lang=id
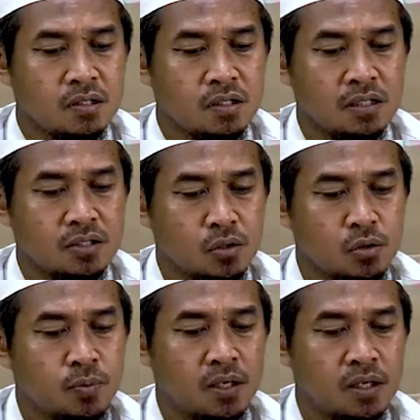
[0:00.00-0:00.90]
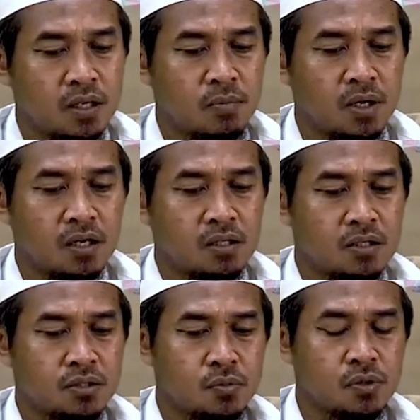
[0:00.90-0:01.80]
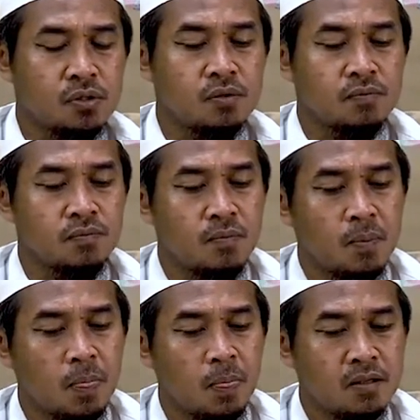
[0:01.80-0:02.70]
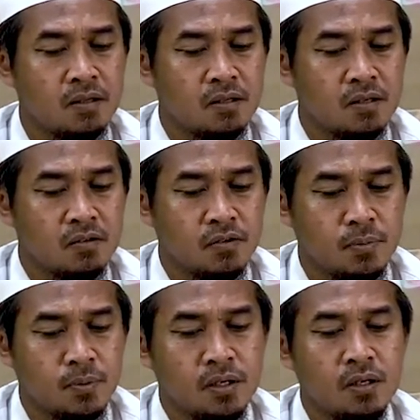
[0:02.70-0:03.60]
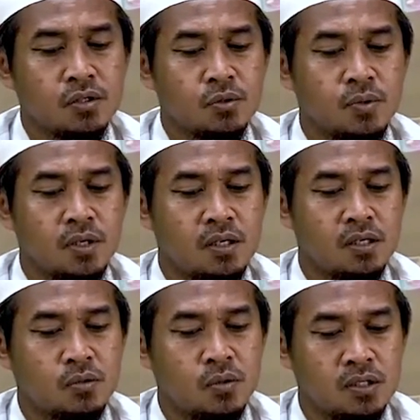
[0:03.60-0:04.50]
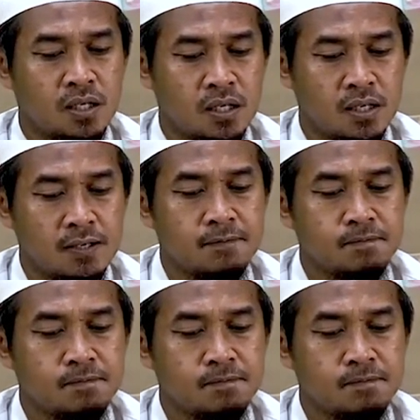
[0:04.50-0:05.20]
yang serupa dengan makna tersebut firman Allah Subhanahu wa taala